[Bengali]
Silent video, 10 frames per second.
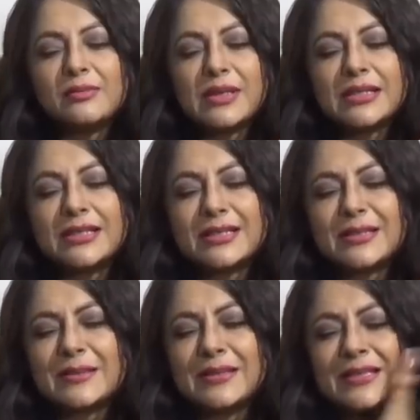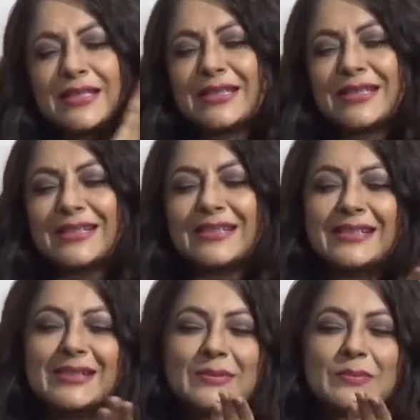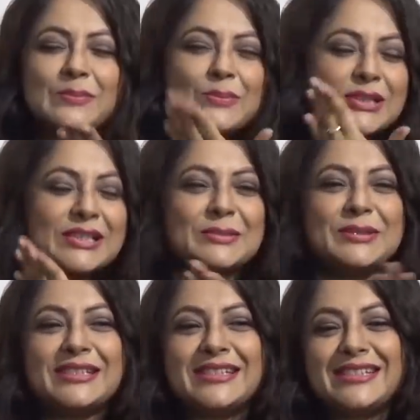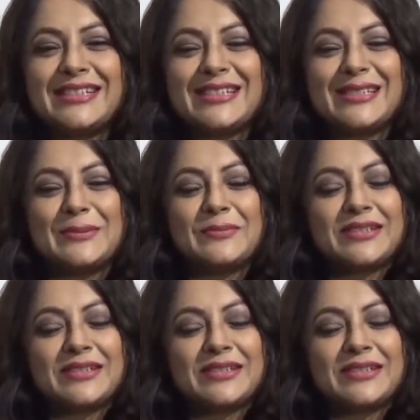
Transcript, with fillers: বাড়ি থেকে নিজেকে বোঝাতে বোঝাতে এসেছিলাম